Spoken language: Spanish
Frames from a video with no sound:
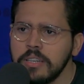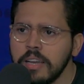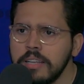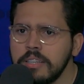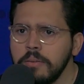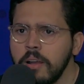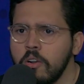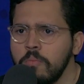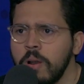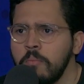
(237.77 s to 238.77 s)
que le servían
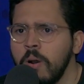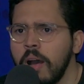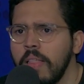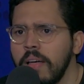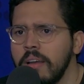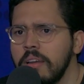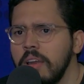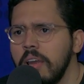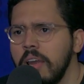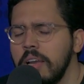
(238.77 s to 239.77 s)
como almohada
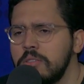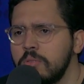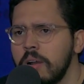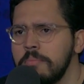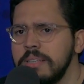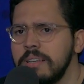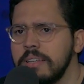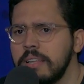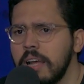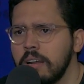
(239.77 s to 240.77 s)
y su
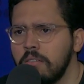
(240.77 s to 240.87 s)
camiseta